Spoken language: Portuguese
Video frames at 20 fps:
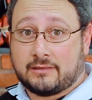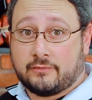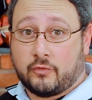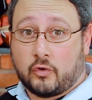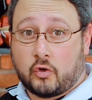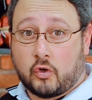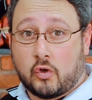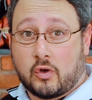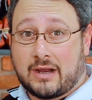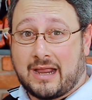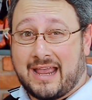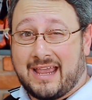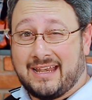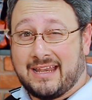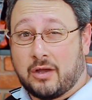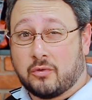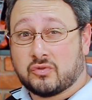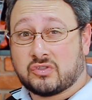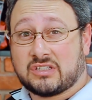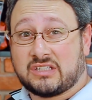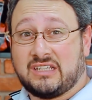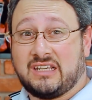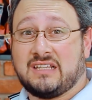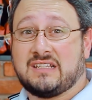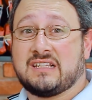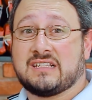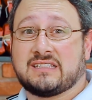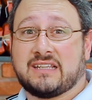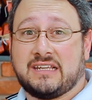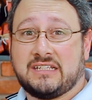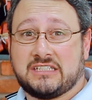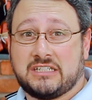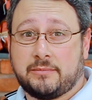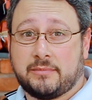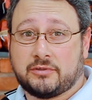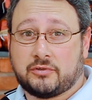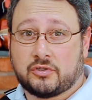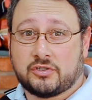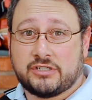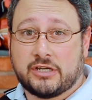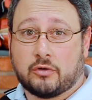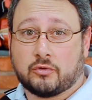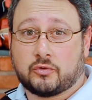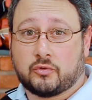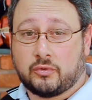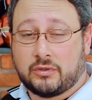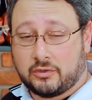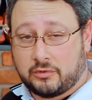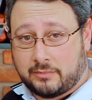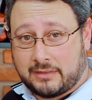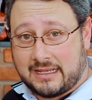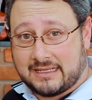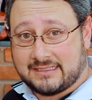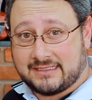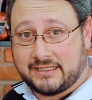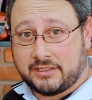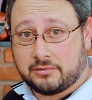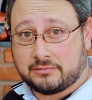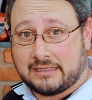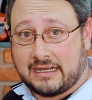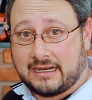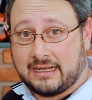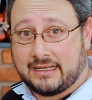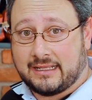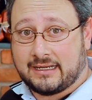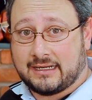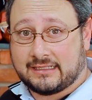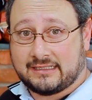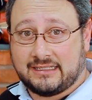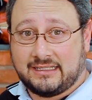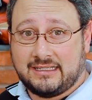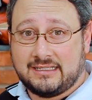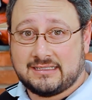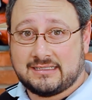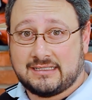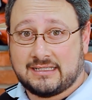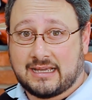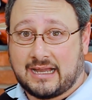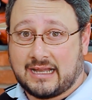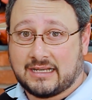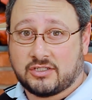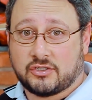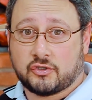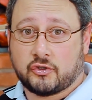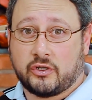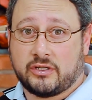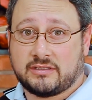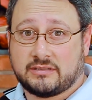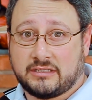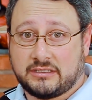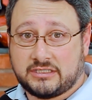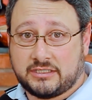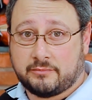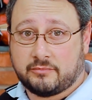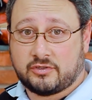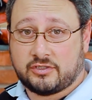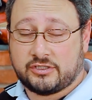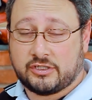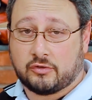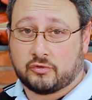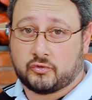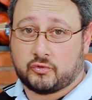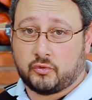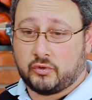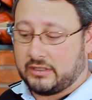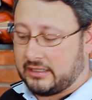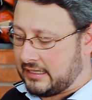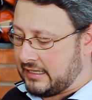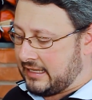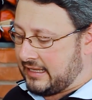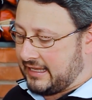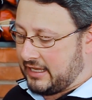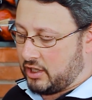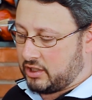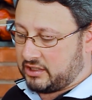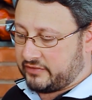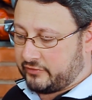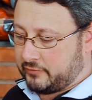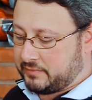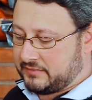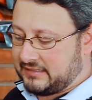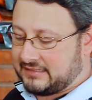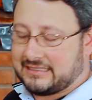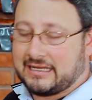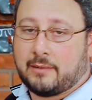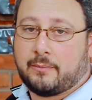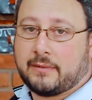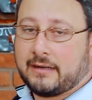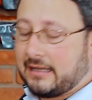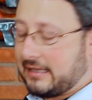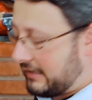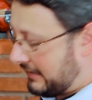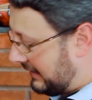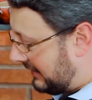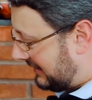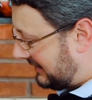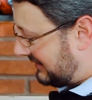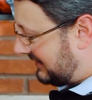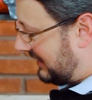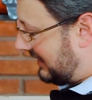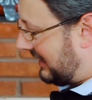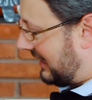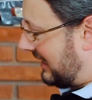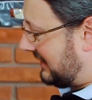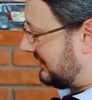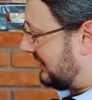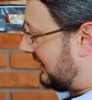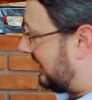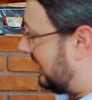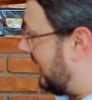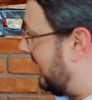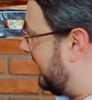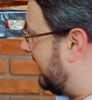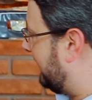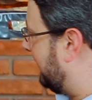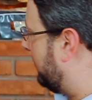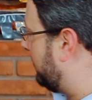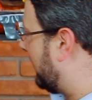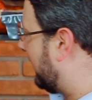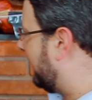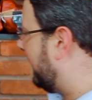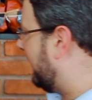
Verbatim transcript: Vou colocar ele a uns 15 centímetros de altura do braseiro, tá galera? 15 a 18 centímetros de altura é o que eu vou precisar para selar essa carne aqui, para